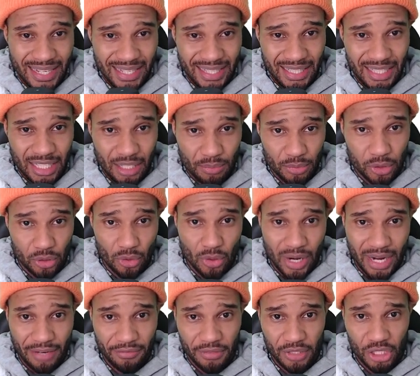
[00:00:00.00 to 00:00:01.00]
y igual
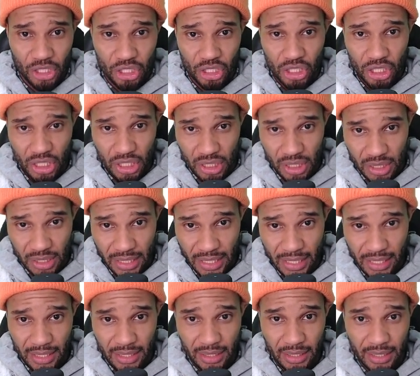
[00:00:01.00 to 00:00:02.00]
a f de x
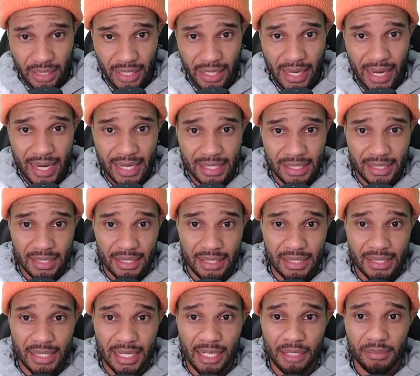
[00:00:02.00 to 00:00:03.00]
em reais
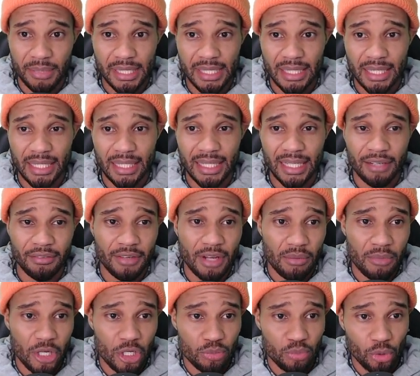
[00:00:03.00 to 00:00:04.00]
está representada
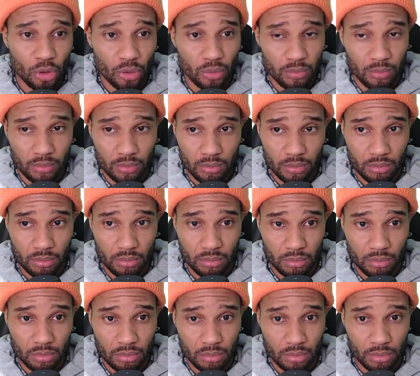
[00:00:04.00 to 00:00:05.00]
graficamente por,
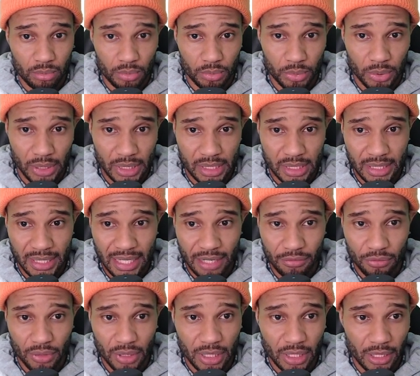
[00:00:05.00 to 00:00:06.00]
por esse
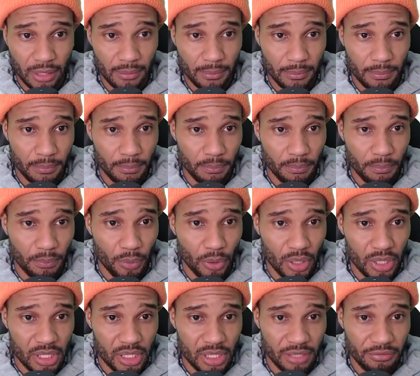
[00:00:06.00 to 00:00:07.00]
gráfico aqui.
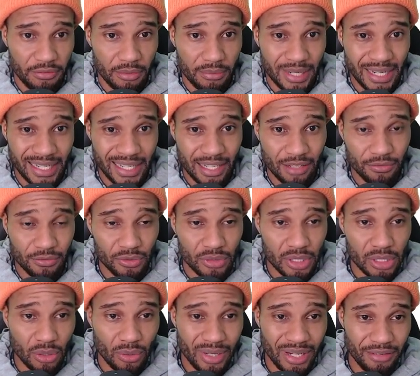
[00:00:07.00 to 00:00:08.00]
Pode-se afirmar que a
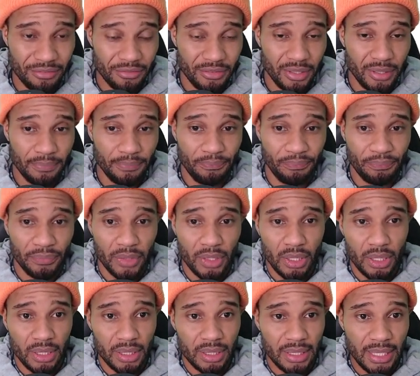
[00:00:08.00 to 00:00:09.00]
função f
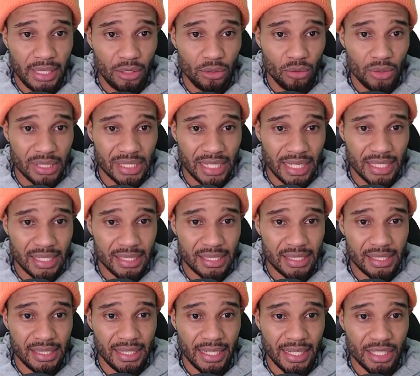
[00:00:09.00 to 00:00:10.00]
tem duas raízes
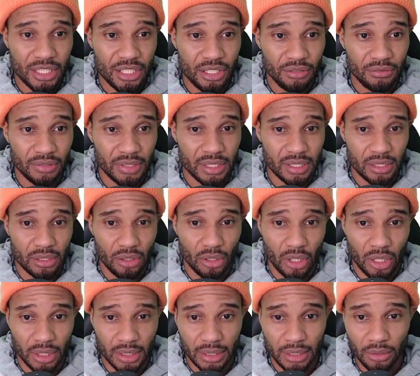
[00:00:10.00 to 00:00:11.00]
negativas?
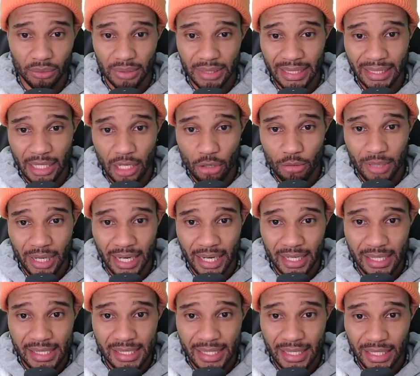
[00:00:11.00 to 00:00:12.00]
Ó, não tem nenhuma
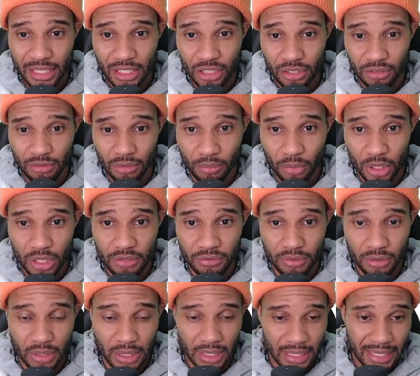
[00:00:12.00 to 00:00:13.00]
raiz negativa. Pode,
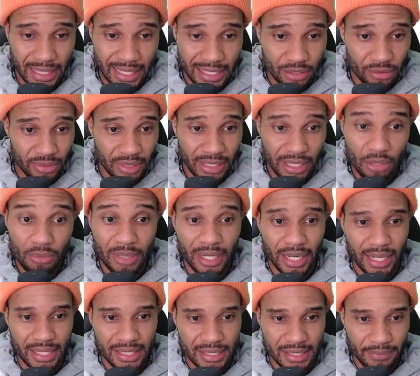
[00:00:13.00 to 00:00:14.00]
aliás, não tem nenhuma
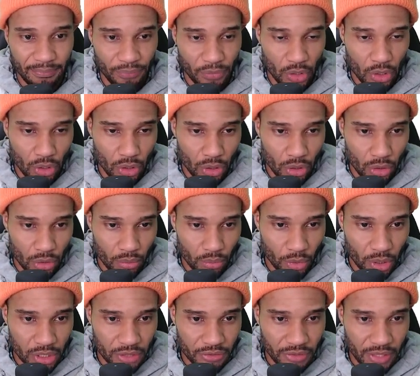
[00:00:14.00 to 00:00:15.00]
raiz, né? Pode ver